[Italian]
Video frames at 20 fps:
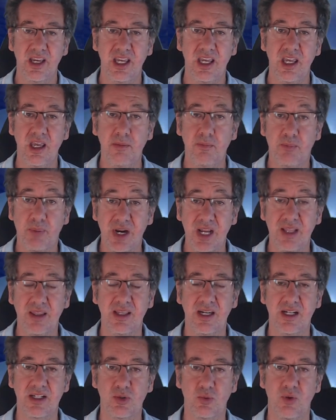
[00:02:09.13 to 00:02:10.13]
e
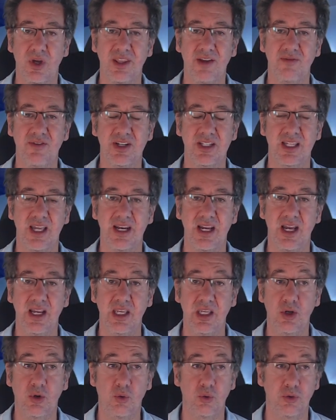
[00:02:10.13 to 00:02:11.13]
prendere la squadra avversaria
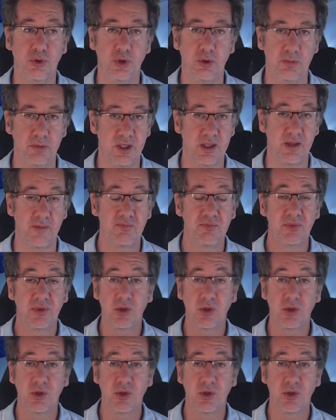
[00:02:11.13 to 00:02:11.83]
in contropiede.